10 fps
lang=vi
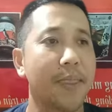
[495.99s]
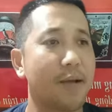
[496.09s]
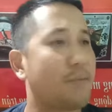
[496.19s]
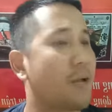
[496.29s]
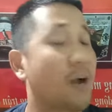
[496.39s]

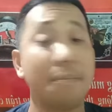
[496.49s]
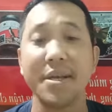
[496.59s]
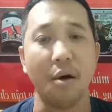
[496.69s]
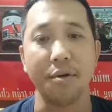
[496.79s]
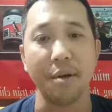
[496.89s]
thì chúng ta không biết
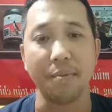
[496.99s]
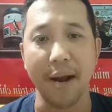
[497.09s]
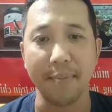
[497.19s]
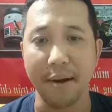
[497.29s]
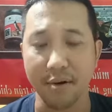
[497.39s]
chọn dòng
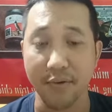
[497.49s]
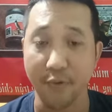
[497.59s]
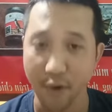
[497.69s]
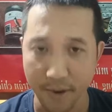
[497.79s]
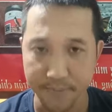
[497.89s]
cám nào cho nó phù hợp